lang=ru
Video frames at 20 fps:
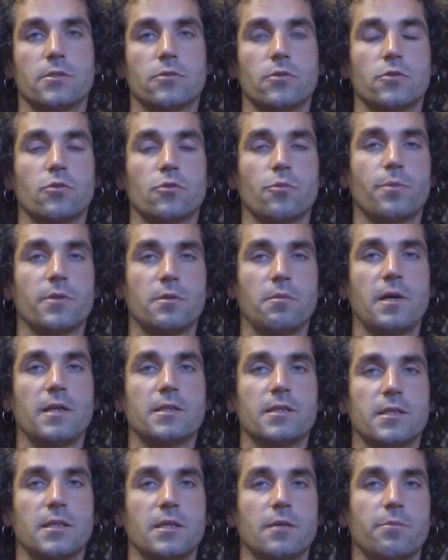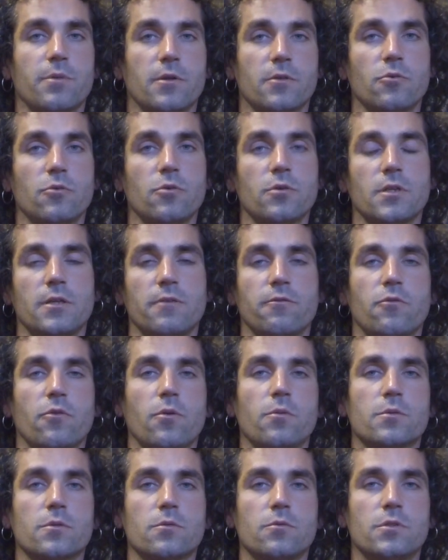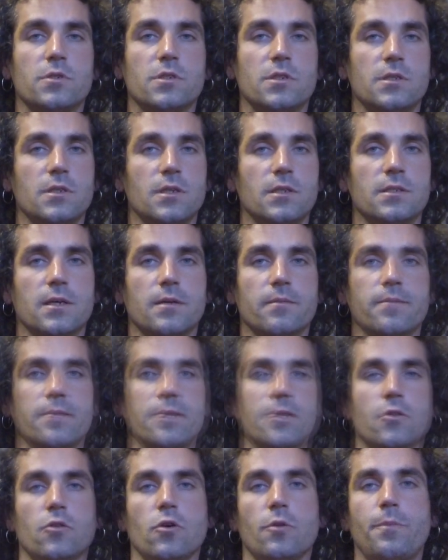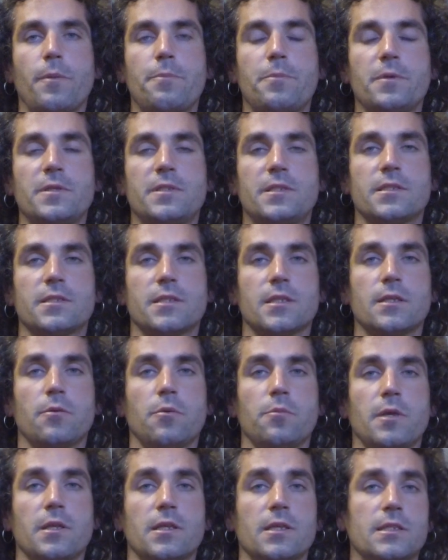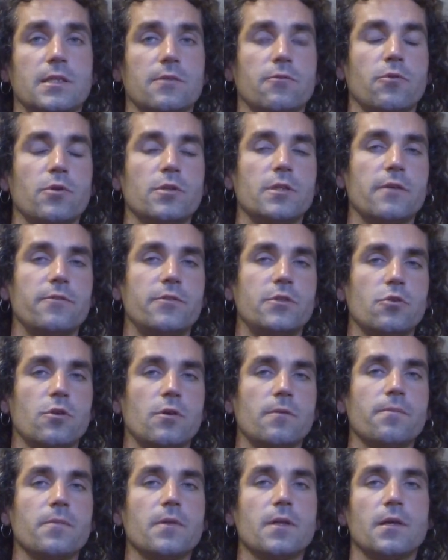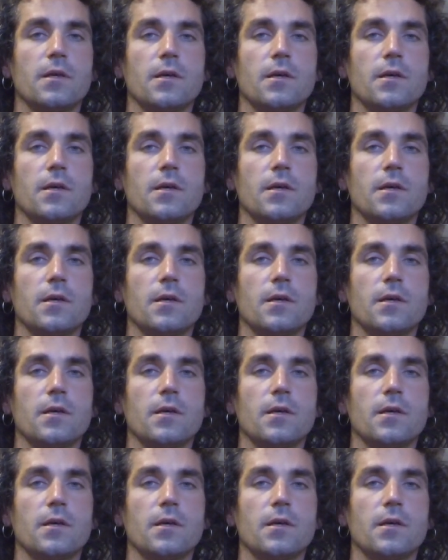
То есть употреблять такие продукты ни в коем случае нельзя. Но по пестицидам у меня на сегодня все.